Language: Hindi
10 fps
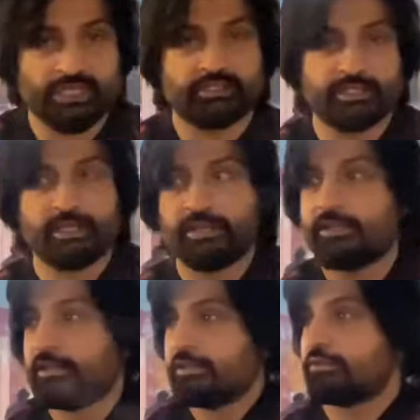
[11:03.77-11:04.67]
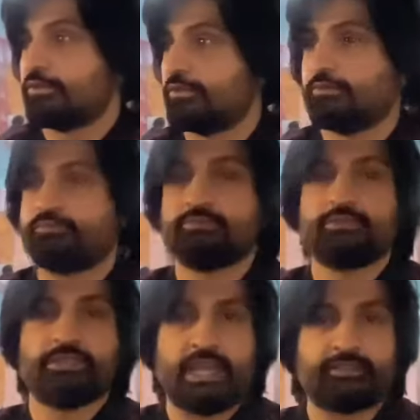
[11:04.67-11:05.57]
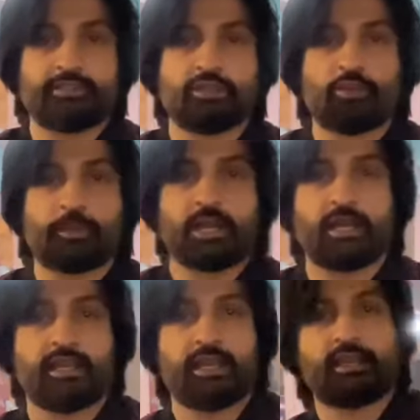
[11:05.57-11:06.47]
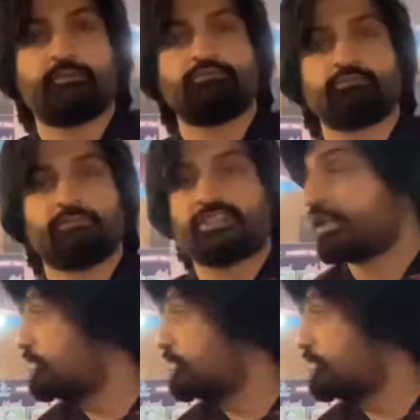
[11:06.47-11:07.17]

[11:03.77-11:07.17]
जाती है तो ऐसी जगहों पे खा के आके मज़ा ही